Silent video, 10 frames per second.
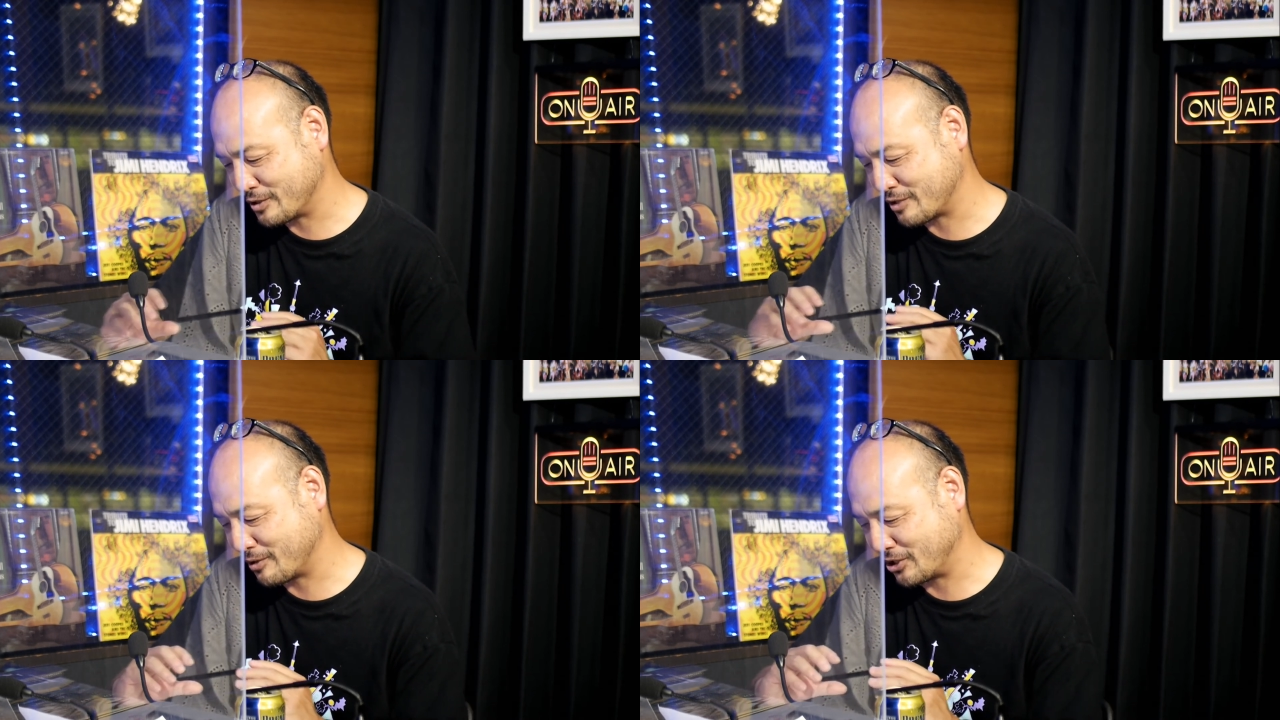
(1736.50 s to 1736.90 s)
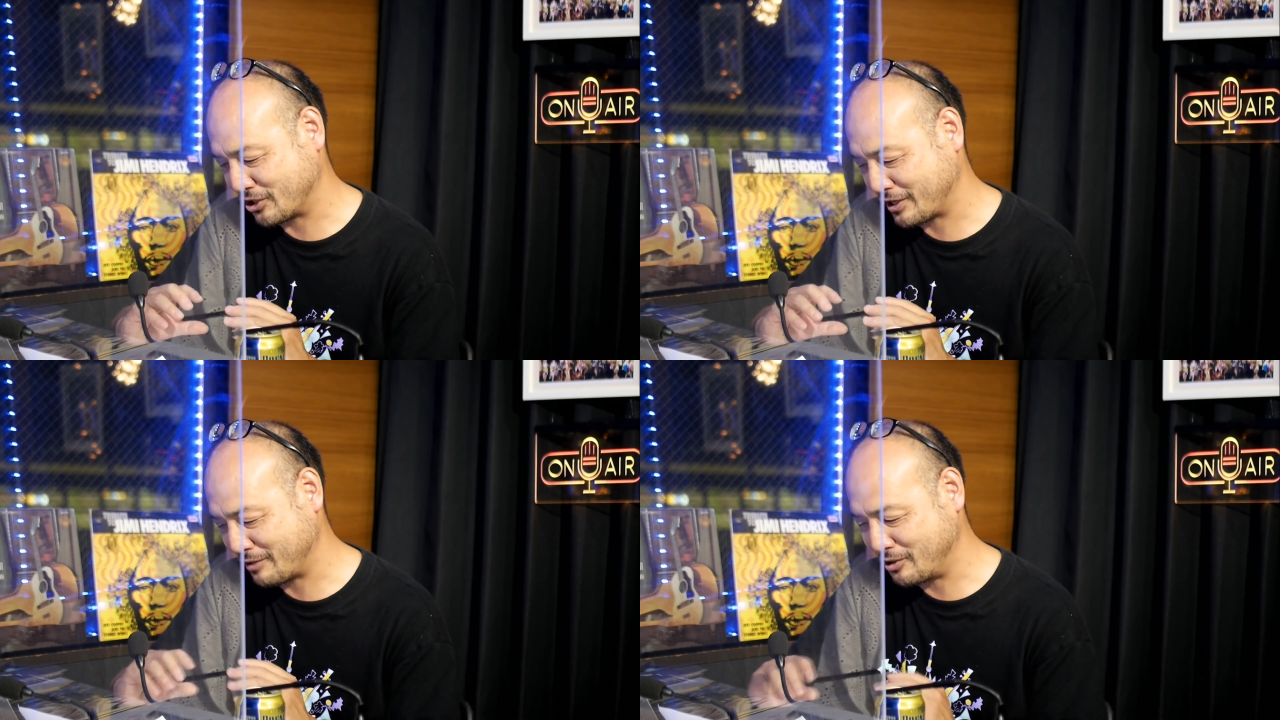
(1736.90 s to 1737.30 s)
べきじゃ
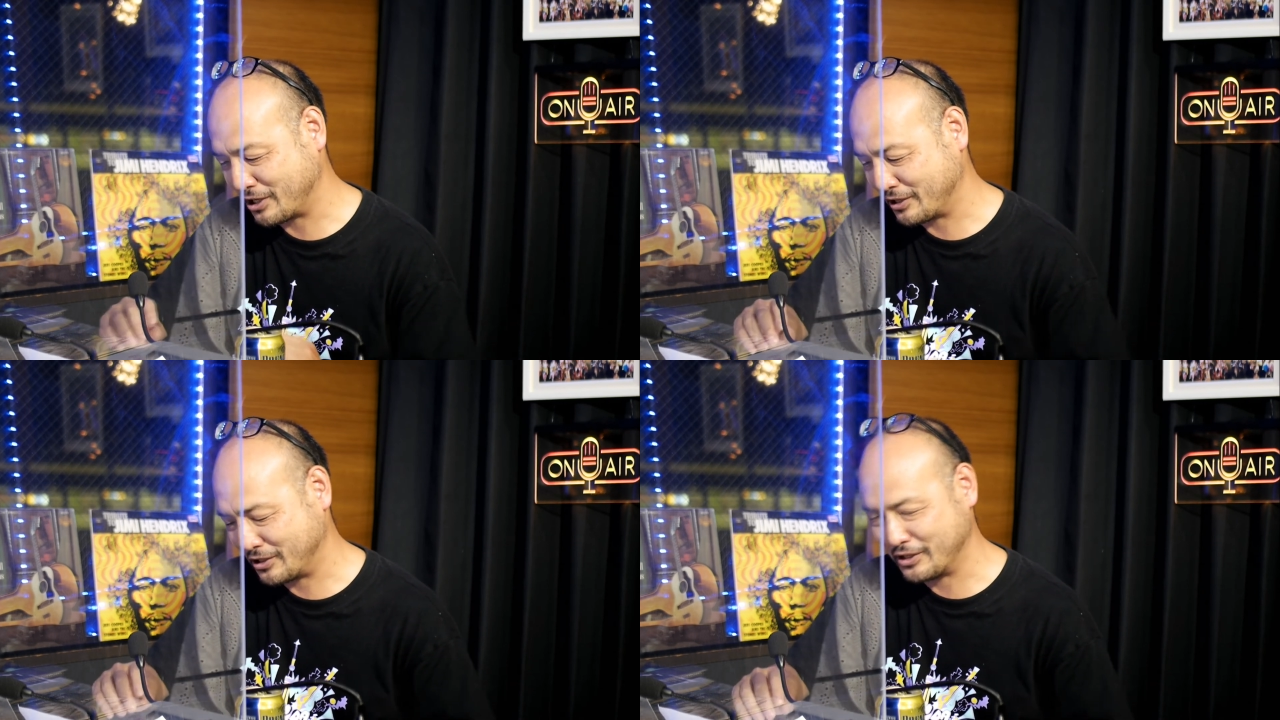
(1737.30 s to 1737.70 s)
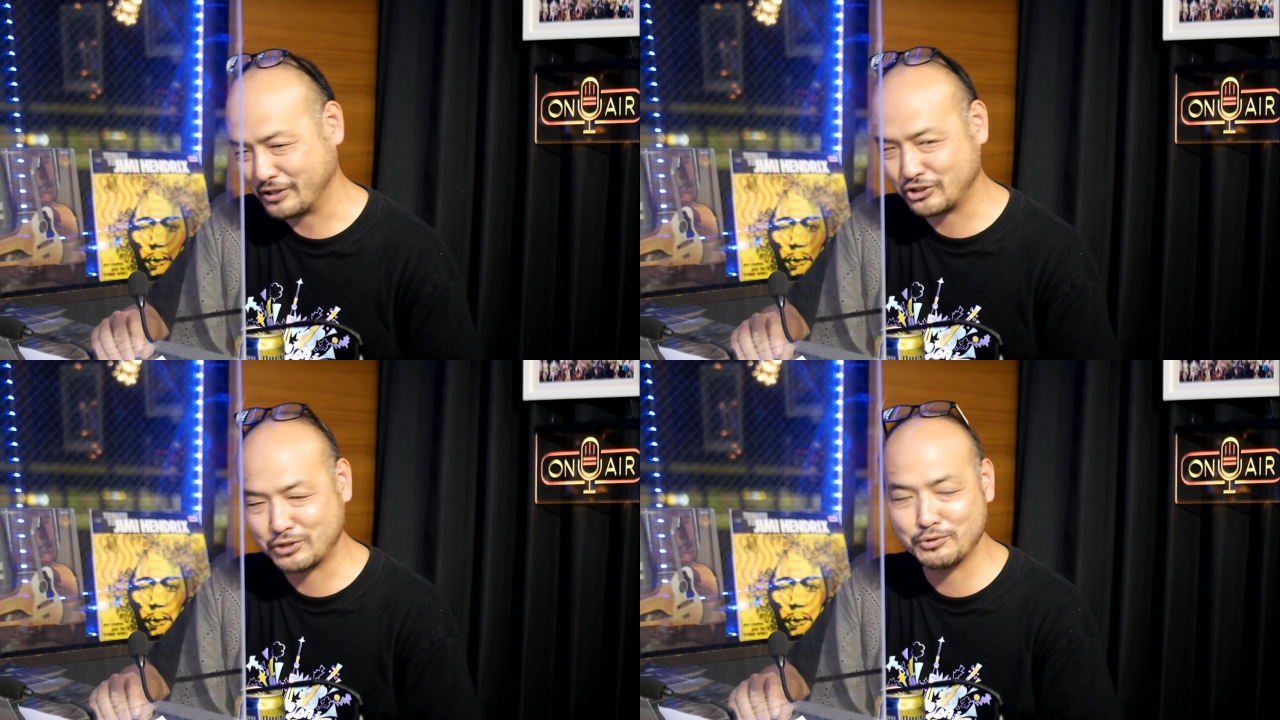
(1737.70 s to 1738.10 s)
ないみたいに
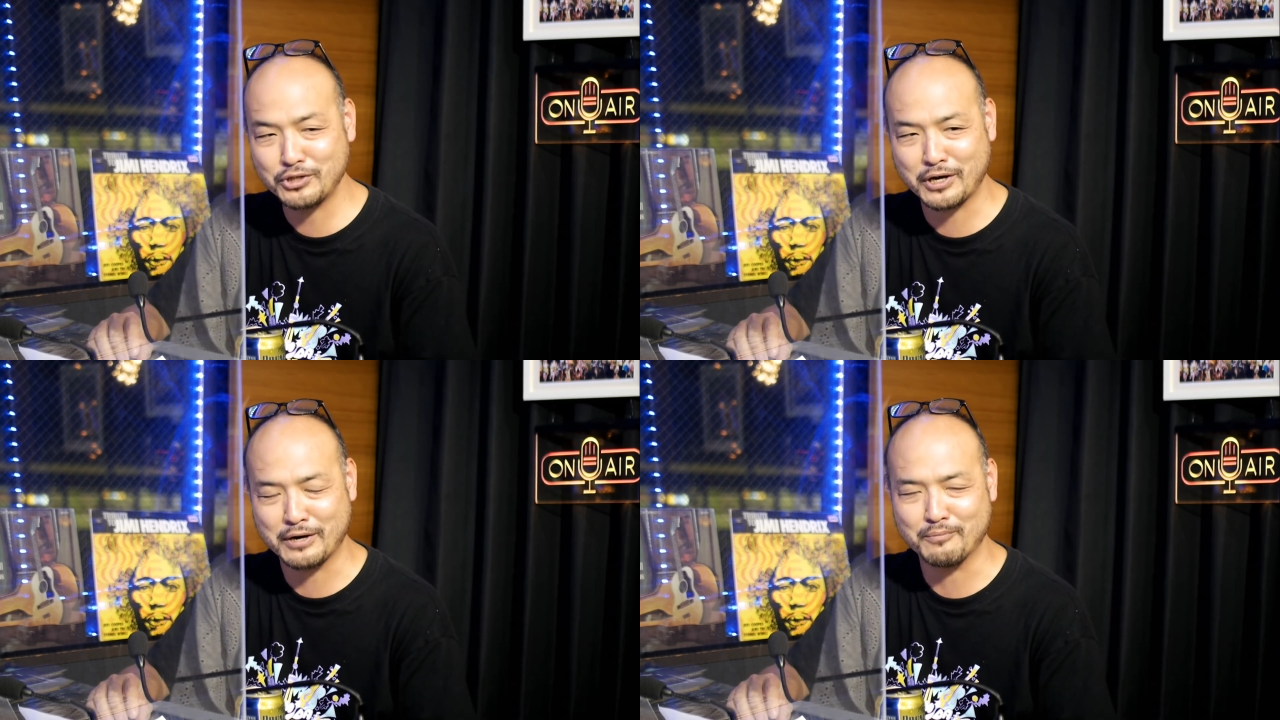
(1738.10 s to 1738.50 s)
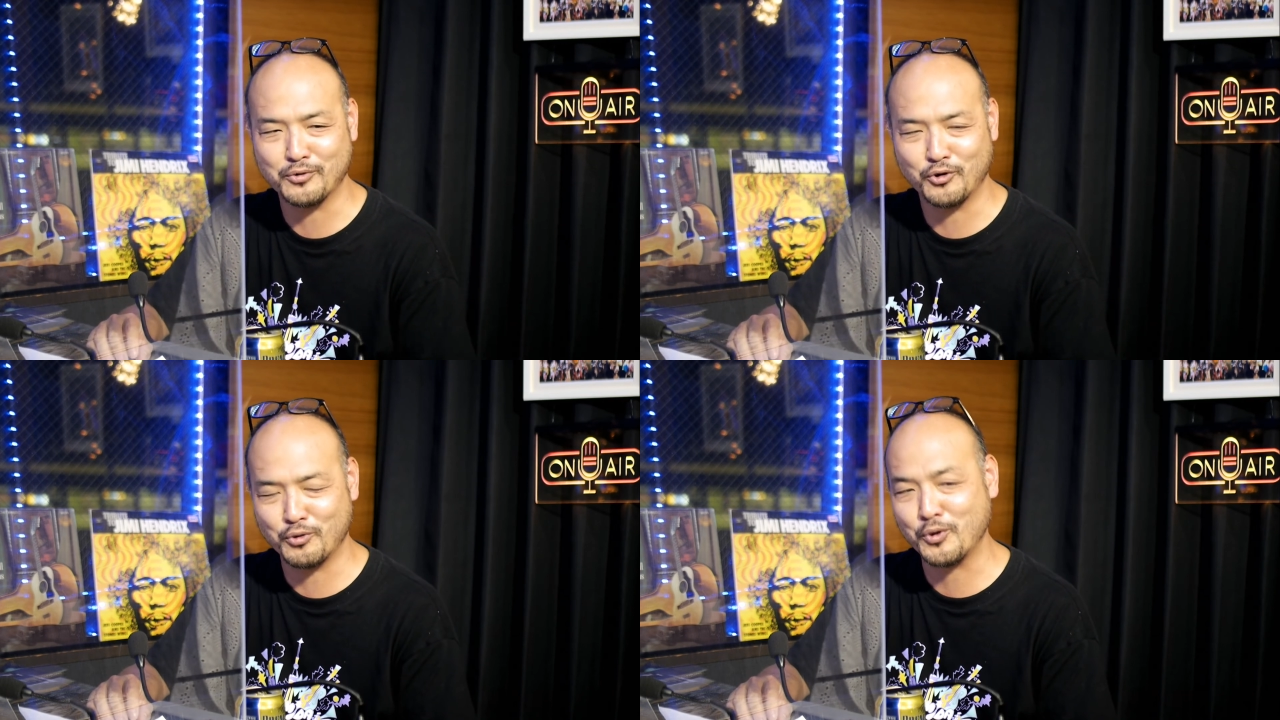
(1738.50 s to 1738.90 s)
自分ではも
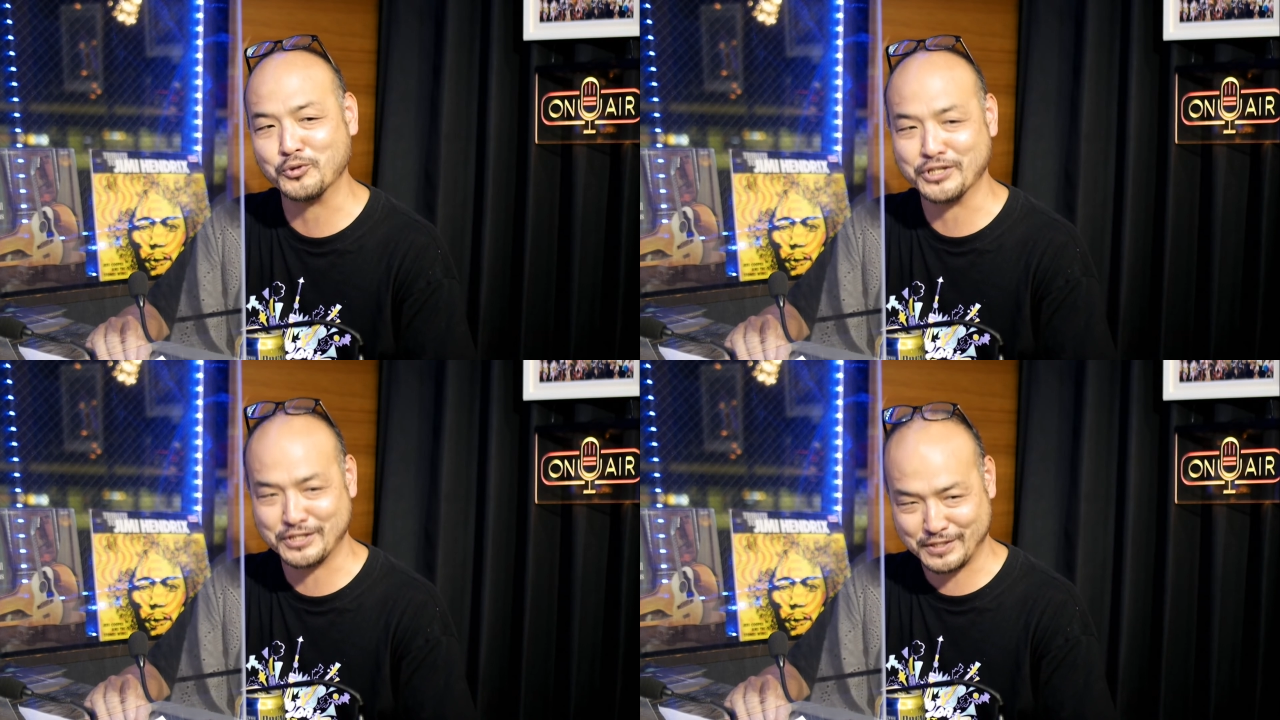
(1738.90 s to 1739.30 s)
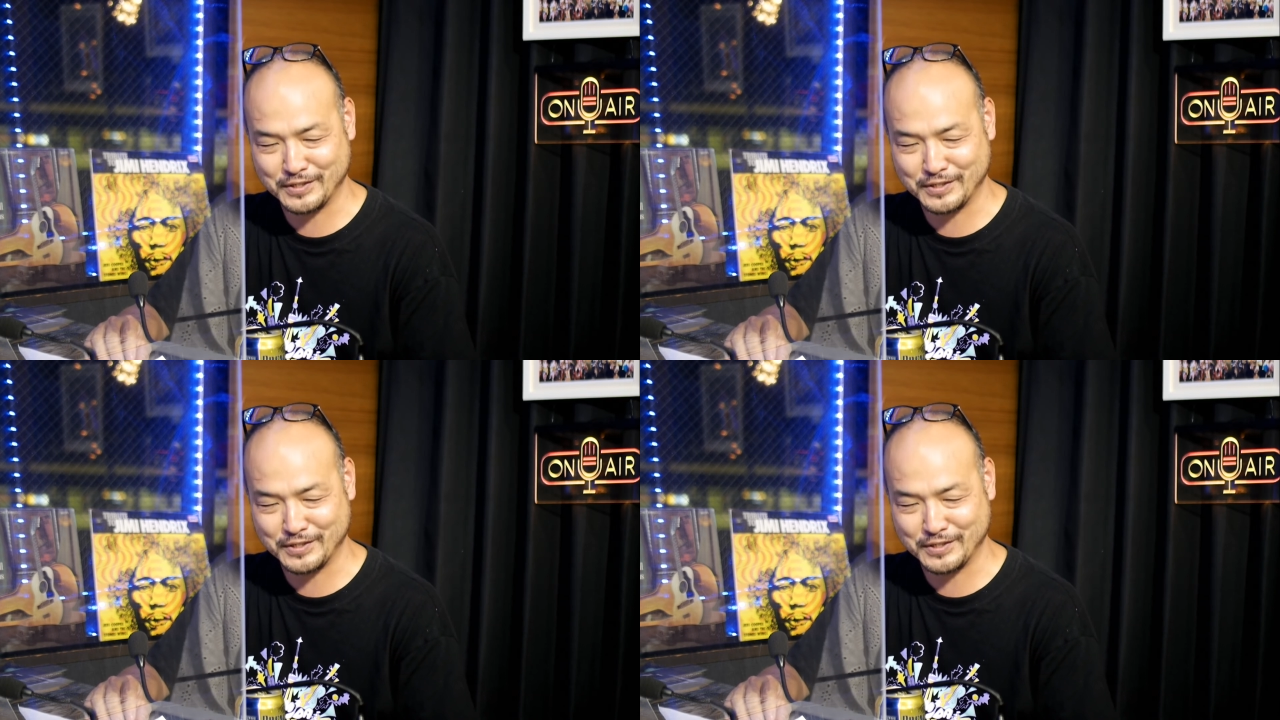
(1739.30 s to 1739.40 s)
う思うんです。